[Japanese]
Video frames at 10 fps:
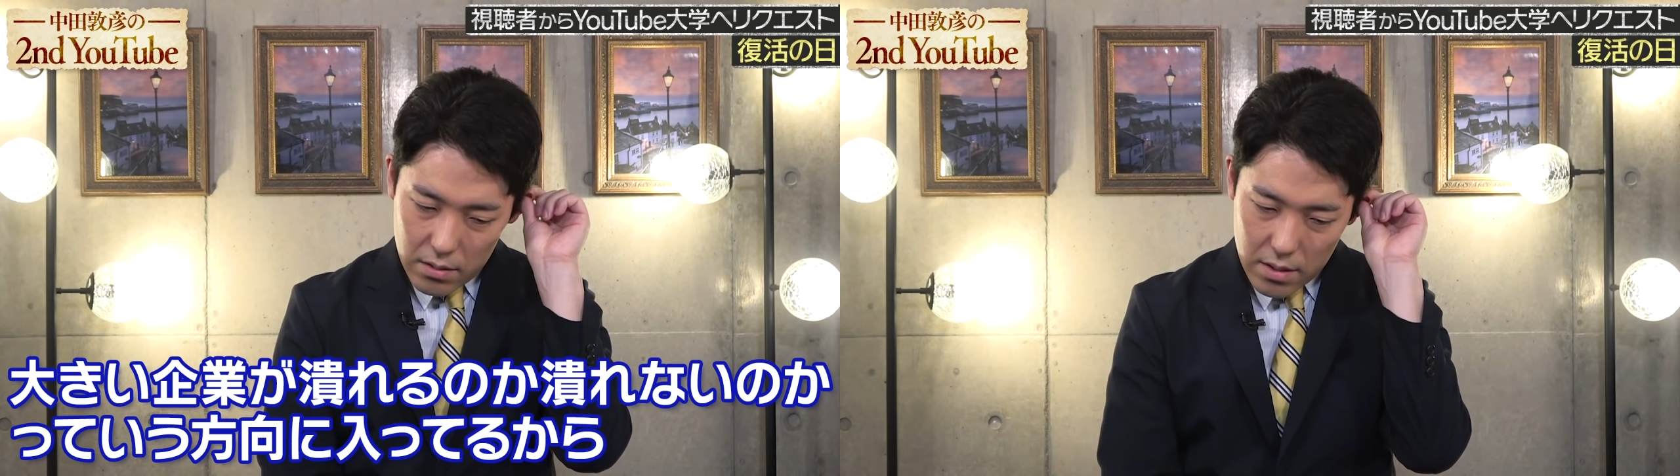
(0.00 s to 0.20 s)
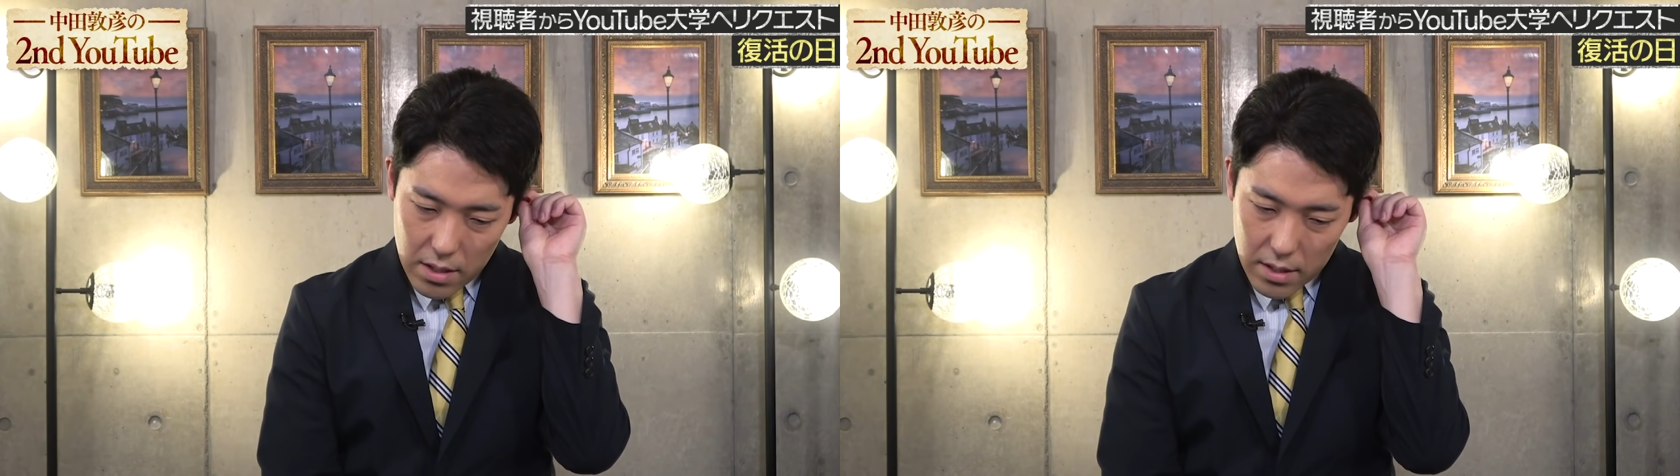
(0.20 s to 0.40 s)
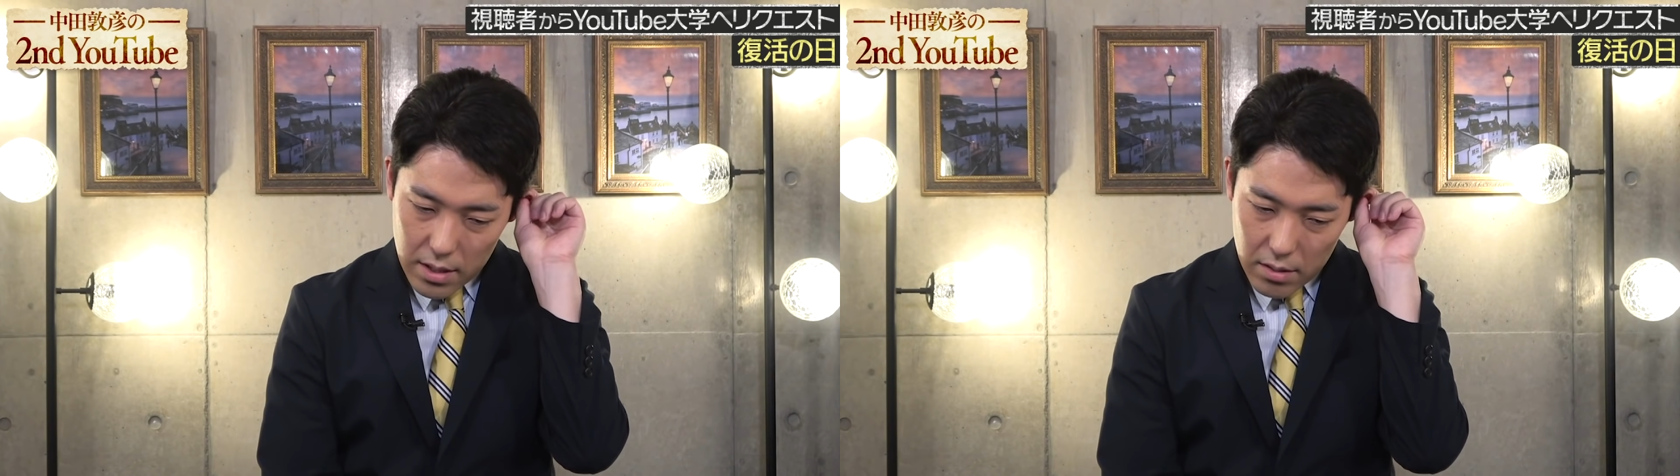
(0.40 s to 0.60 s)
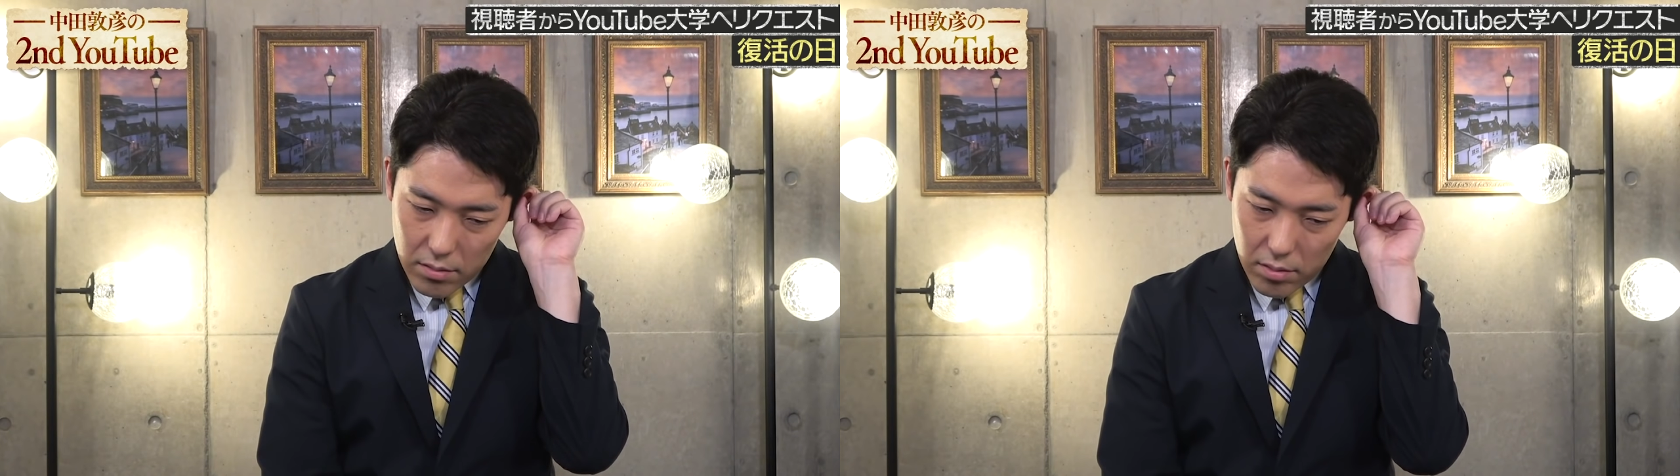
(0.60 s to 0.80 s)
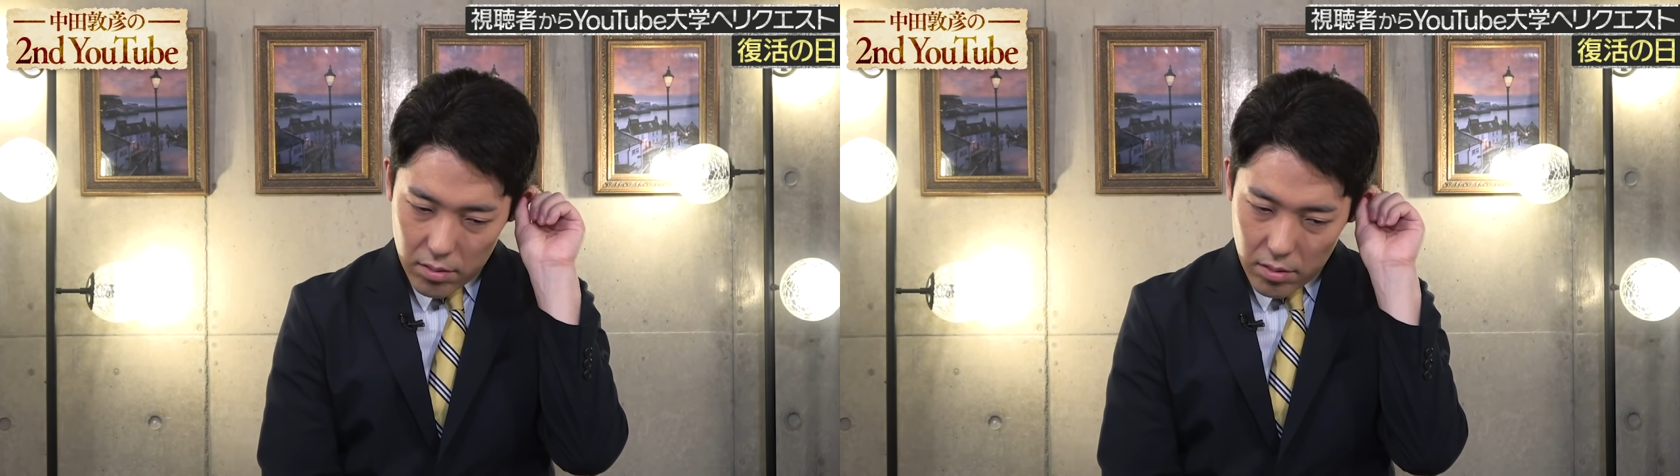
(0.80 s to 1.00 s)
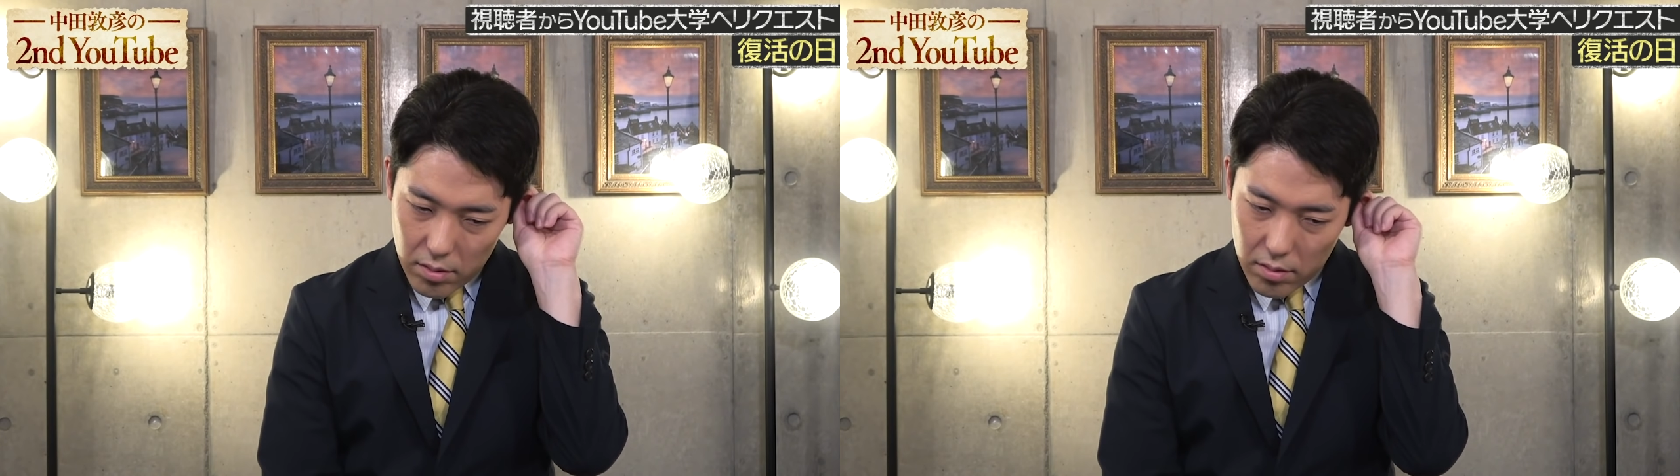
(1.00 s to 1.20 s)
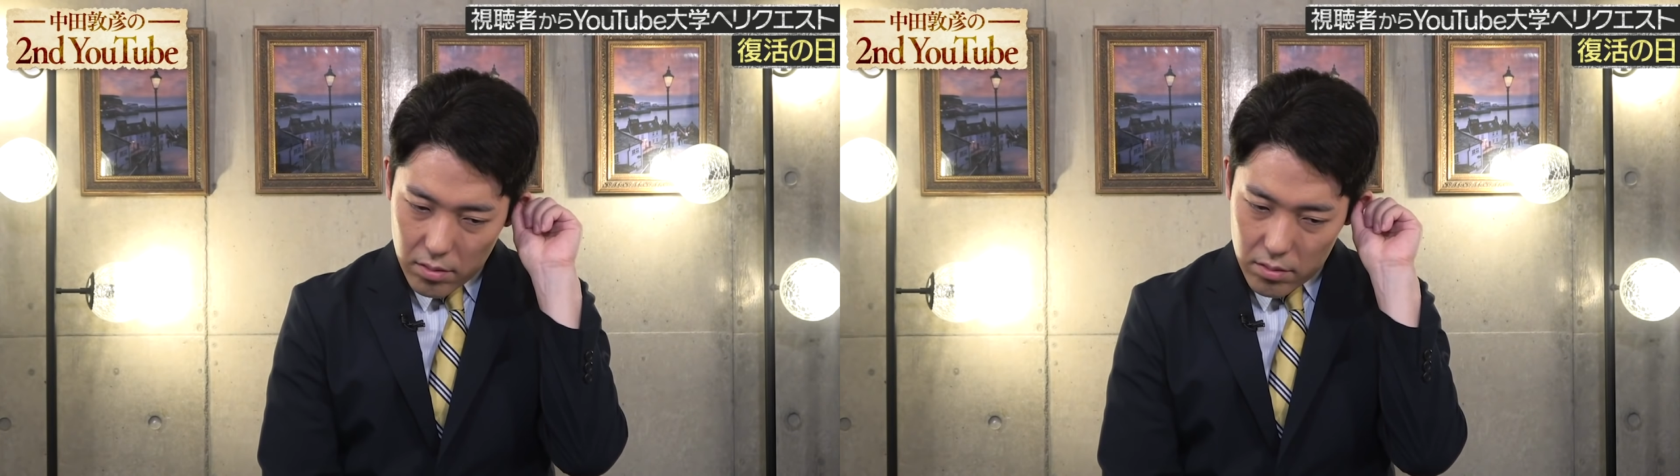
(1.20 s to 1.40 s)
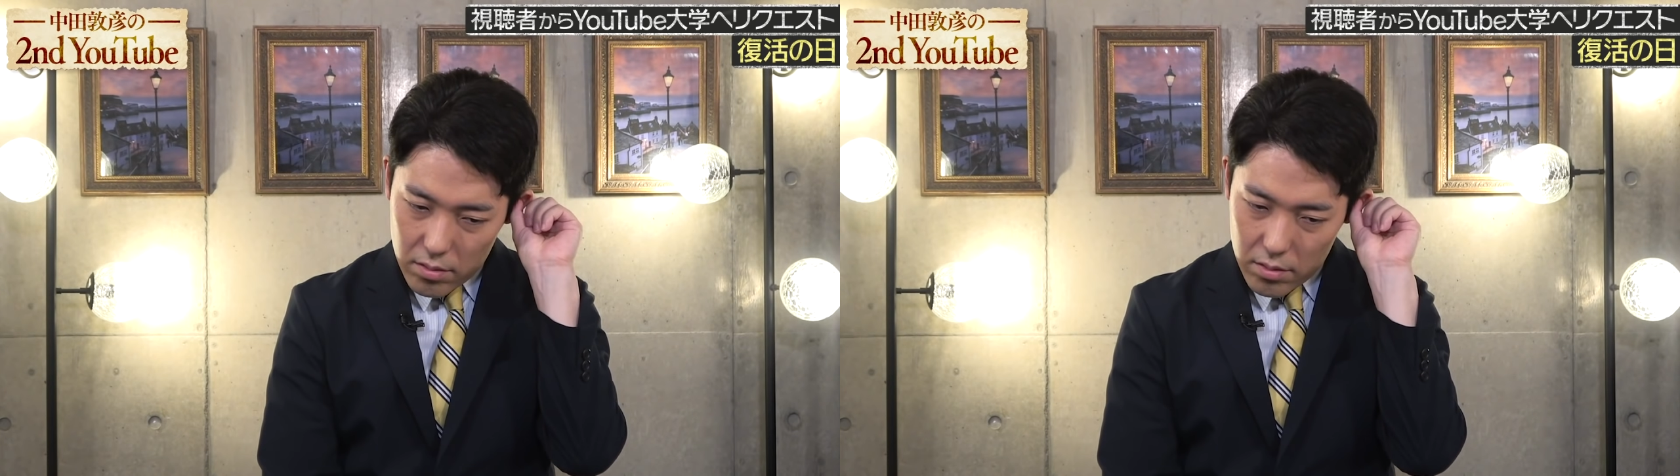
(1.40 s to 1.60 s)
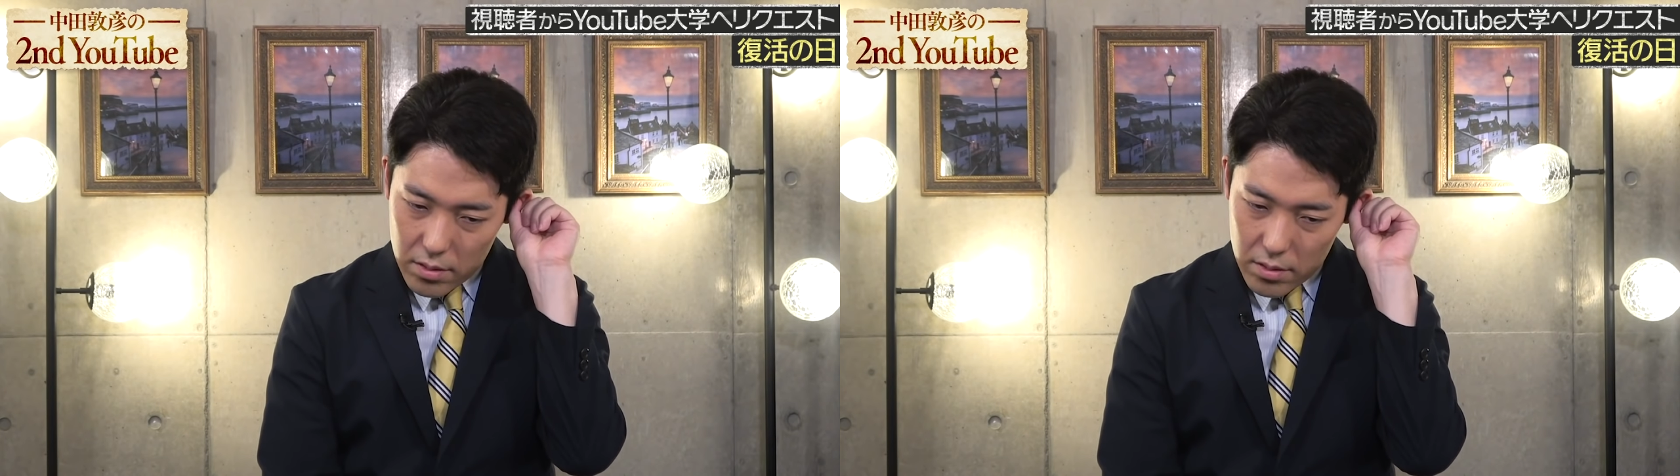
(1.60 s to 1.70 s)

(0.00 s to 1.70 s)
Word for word: なんかこう